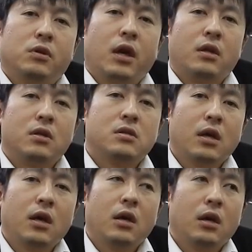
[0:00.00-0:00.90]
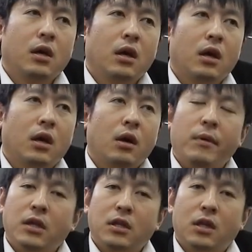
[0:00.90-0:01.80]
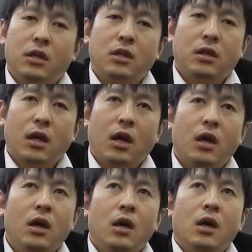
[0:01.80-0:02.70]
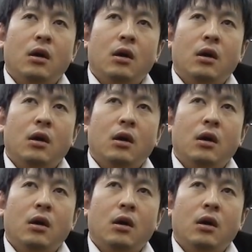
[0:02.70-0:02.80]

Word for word: の物件ですね、えー、がメインになってきて、